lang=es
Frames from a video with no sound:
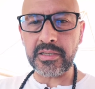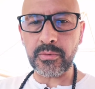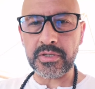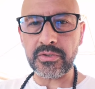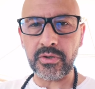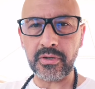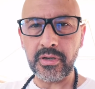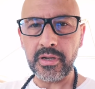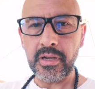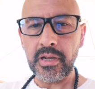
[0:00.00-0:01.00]
situación.
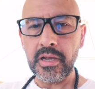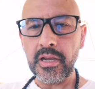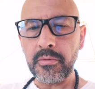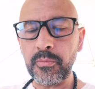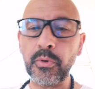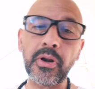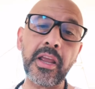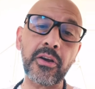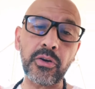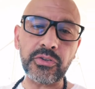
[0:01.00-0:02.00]
Por,
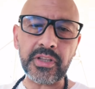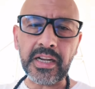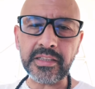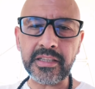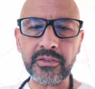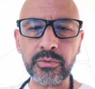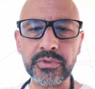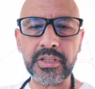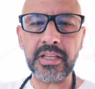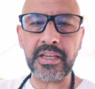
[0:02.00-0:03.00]
en contraste
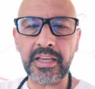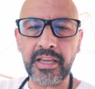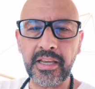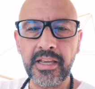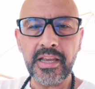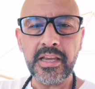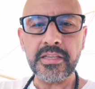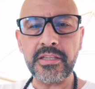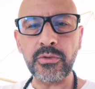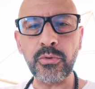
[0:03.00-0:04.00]
sucede que
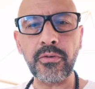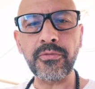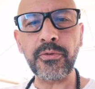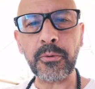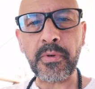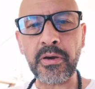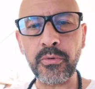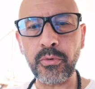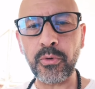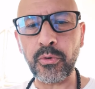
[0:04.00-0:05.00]
si tú conformas
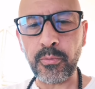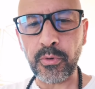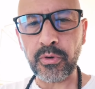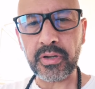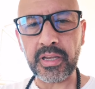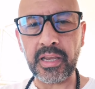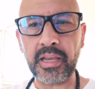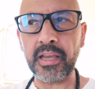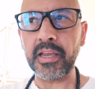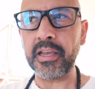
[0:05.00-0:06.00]
un grupo
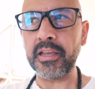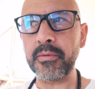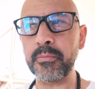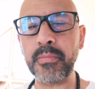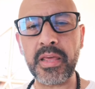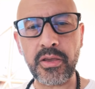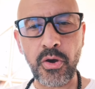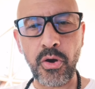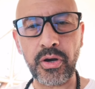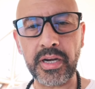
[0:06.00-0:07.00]
que
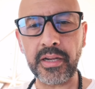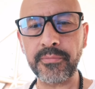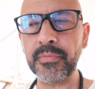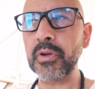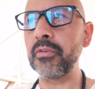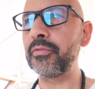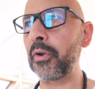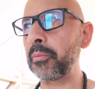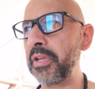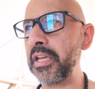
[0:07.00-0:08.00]
mediocre,
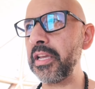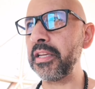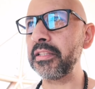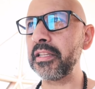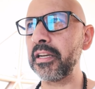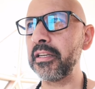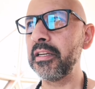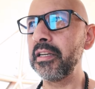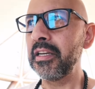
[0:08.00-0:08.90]
conformista,